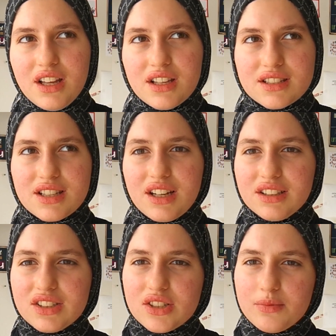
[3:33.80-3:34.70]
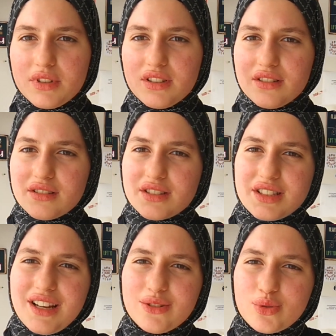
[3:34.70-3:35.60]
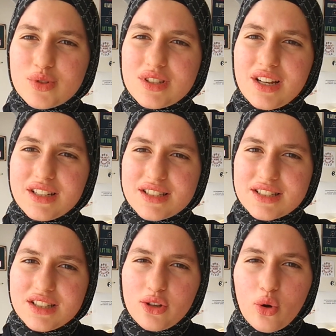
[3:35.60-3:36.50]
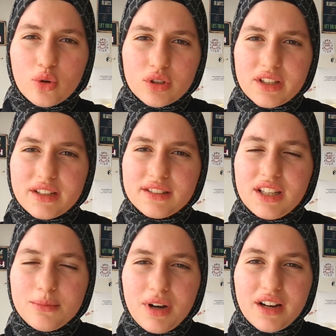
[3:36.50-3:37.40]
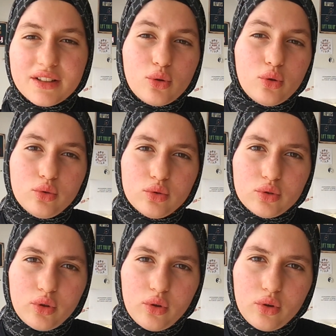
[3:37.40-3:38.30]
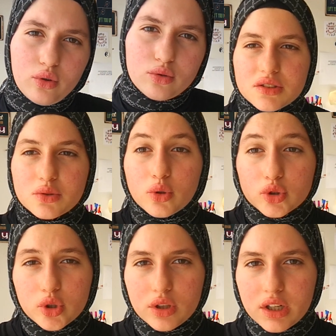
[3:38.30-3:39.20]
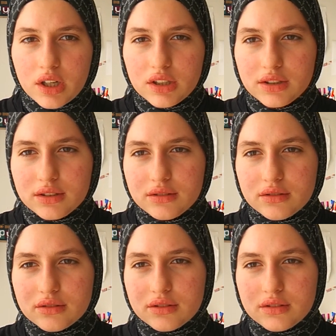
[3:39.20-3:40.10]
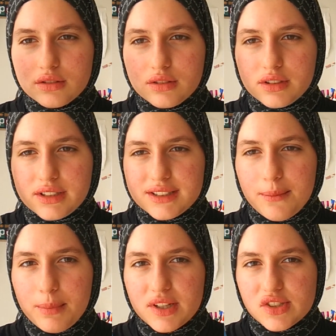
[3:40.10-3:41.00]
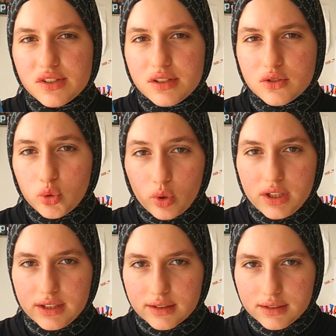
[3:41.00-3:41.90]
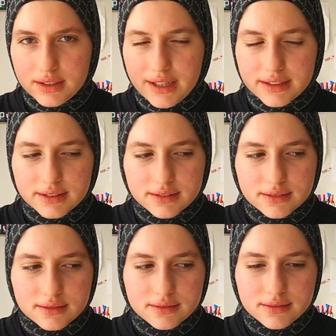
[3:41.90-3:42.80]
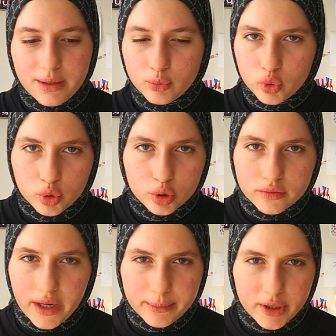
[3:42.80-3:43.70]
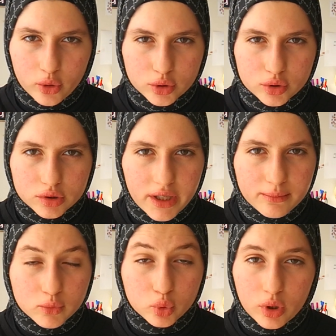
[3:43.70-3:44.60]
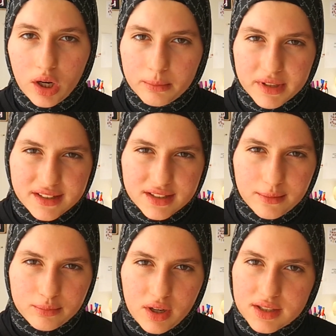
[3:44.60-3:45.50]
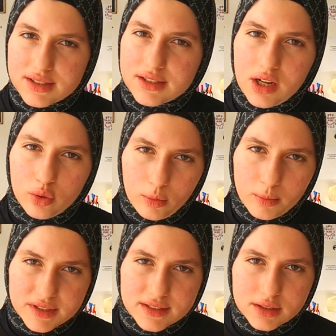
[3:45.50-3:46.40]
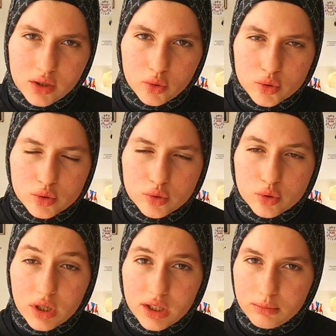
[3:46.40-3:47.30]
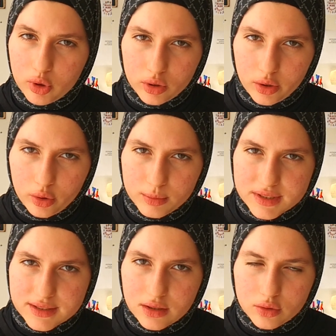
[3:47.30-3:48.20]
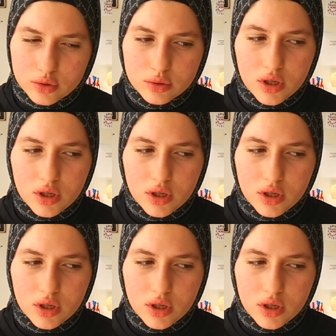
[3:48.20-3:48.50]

sadece bir tiyatro sahnesinde gördüklerinden ibaret olduğunu görüyoruz. Sonuç olarak e, kitap bence çok iyiydi. Yani hem duyguyu vermek olsun hem durağan bir kitap asla olmamasından olsun sürekli bir olay olmasından olsun